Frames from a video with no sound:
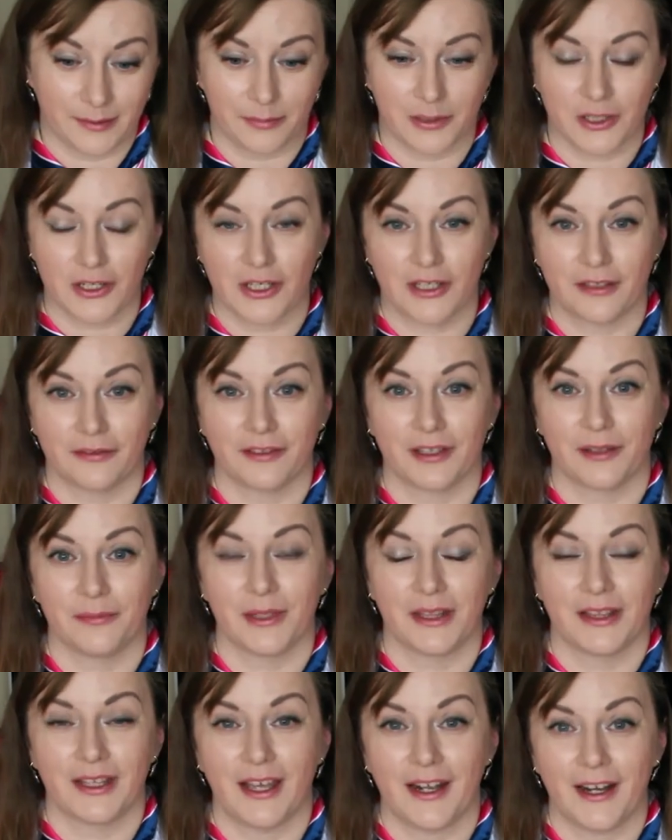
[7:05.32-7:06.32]
пишите в
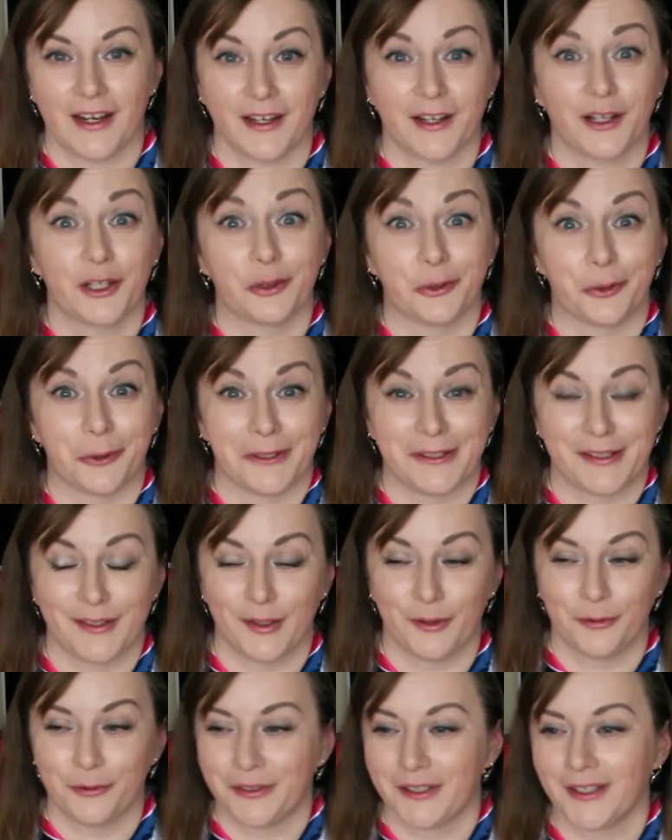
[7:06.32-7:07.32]
комментариях, кто эти
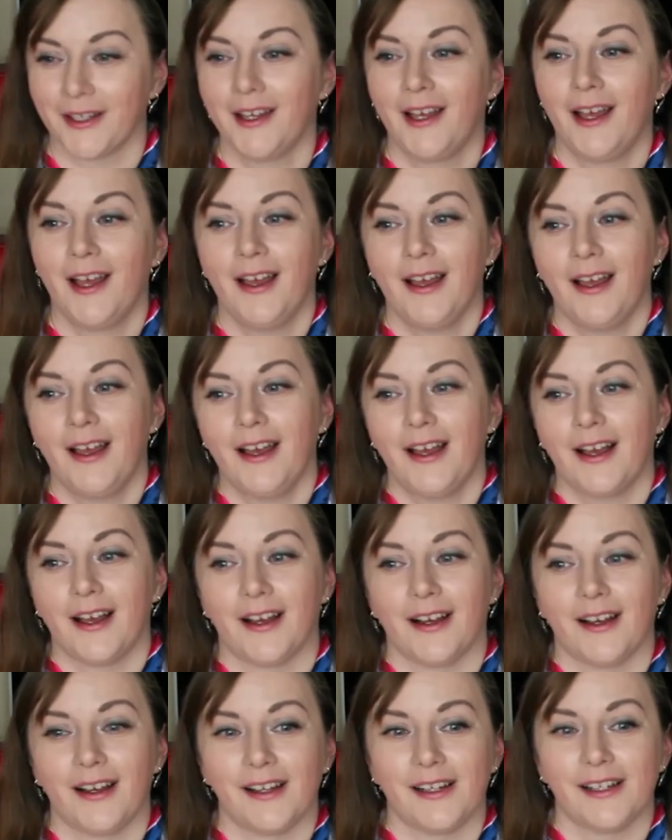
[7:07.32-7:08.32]
люди.
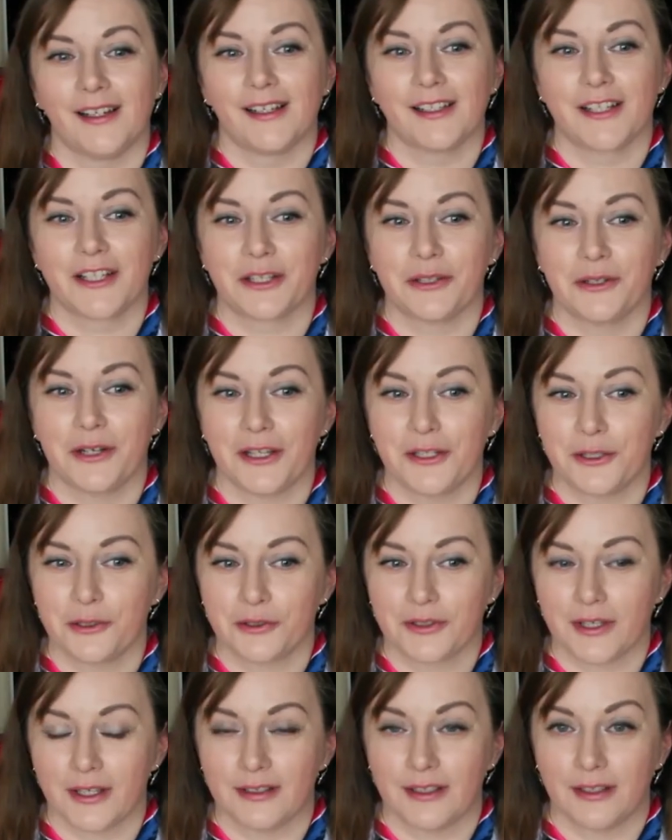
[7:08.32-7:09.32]
А, что
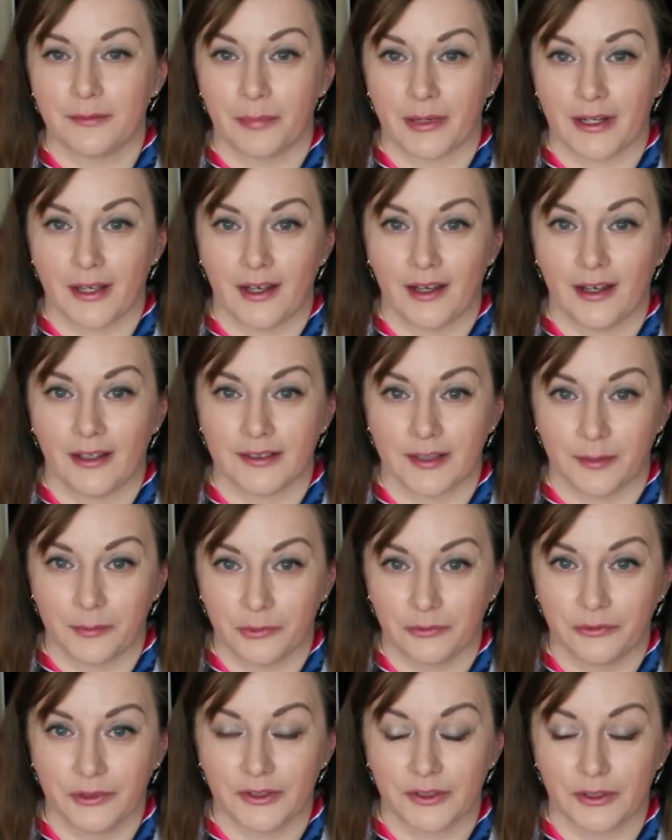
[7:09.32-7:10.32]
хочу сказать про
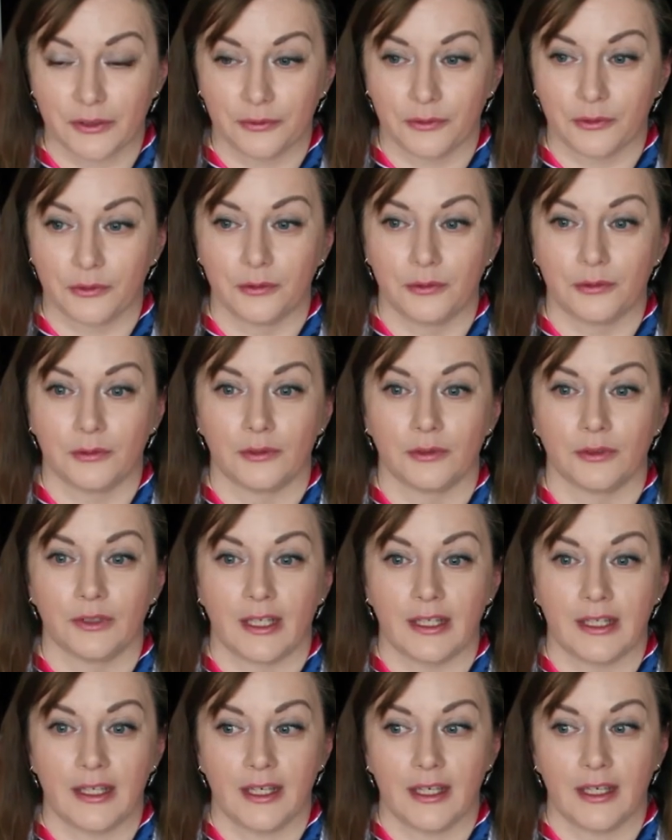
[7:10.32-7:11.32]
саму выставку.
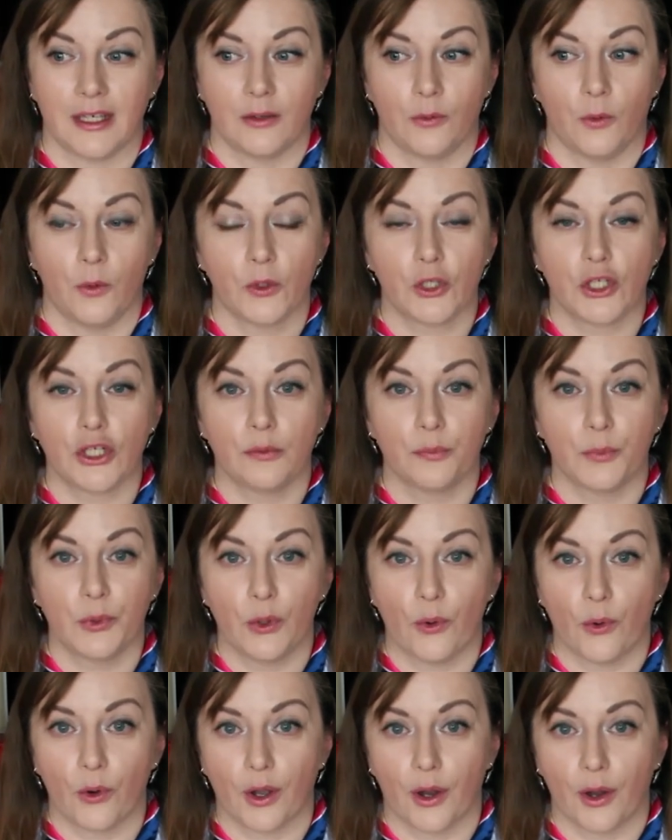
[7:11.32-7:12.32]
На ней очень
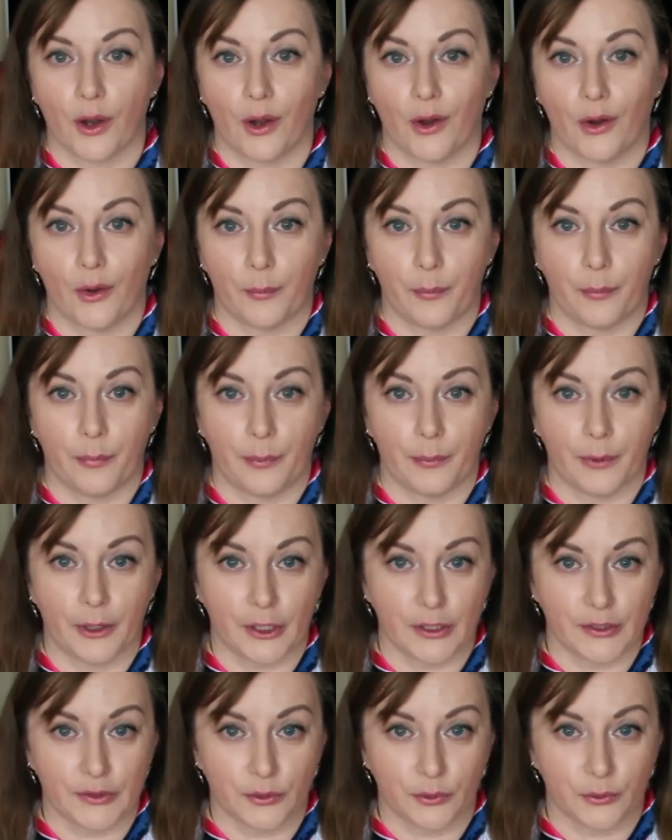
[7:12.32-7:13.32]
много
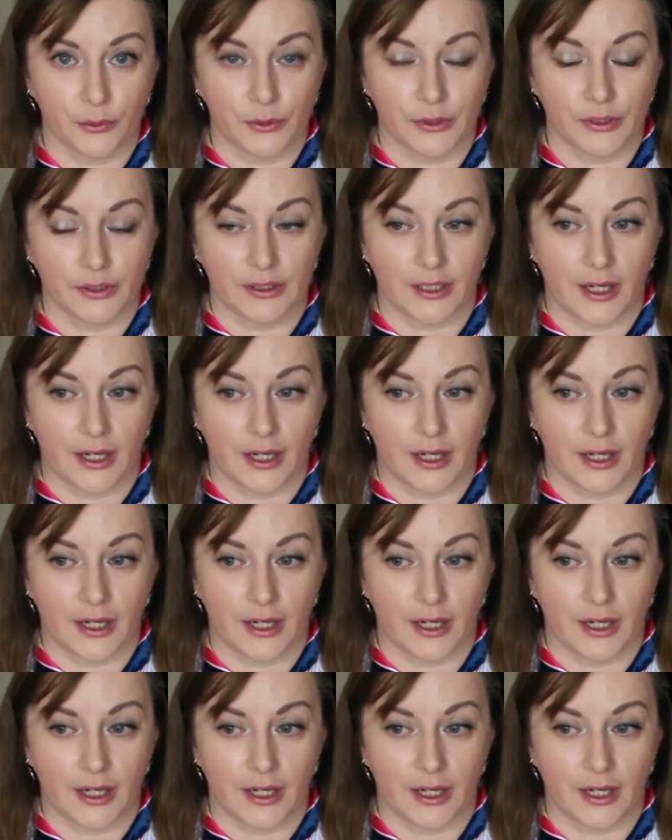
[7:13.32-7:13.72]
происходит